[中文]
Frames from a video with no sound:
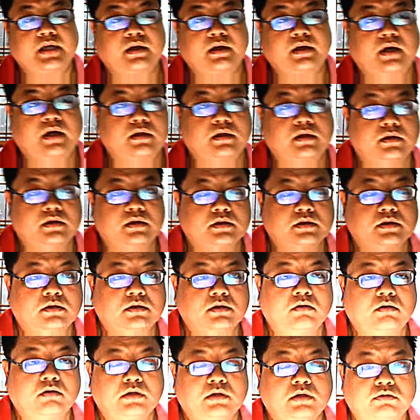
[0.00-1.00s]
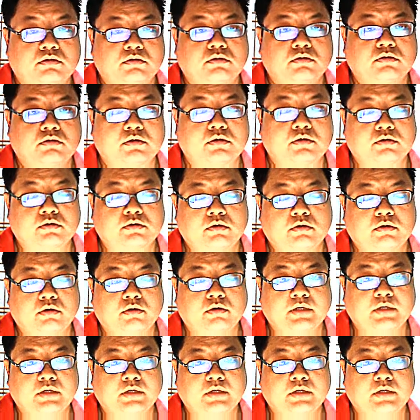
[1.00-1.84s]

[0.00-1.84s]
岗的时候，你如果说有